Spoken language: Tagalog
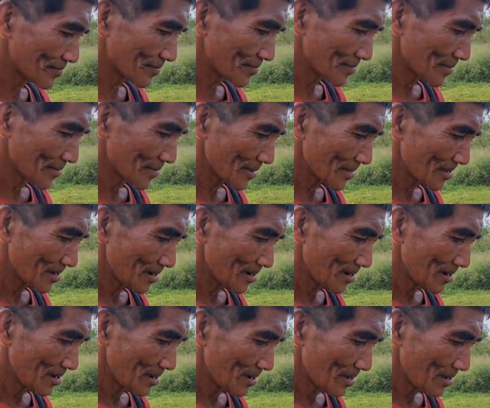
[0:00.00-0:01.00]
Ilan yung anak
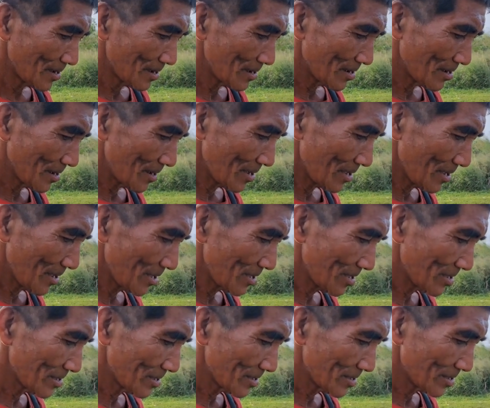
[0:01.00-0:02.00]
nyo?
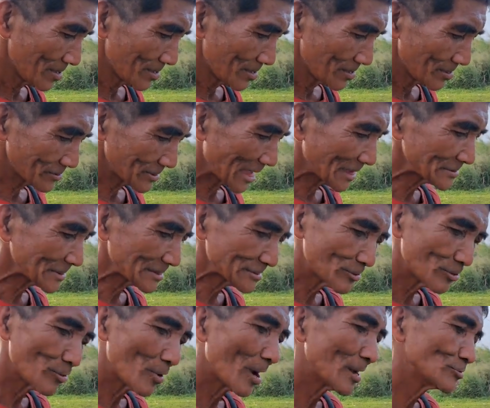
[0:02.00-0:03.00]
Bakit
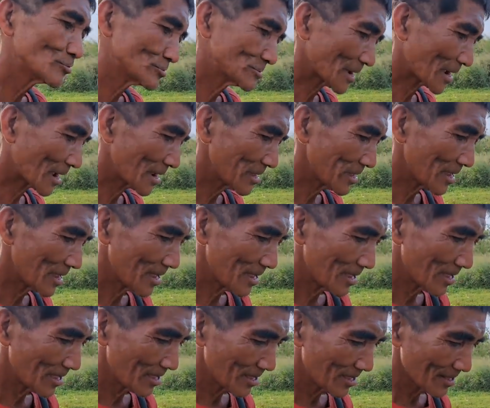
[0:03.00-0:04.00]
naman sa kanya?
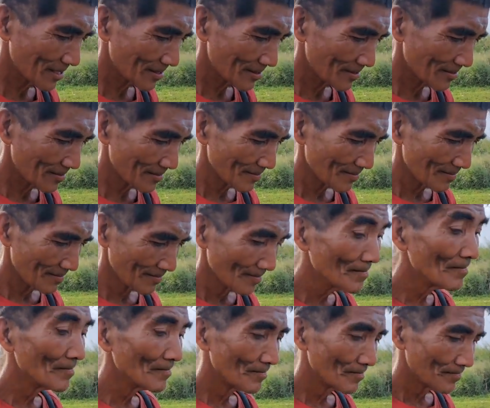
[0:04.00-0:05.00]
Nasa kanya?
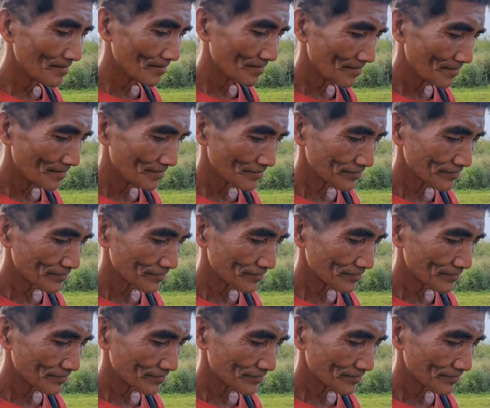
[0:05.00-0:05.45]
Ilan?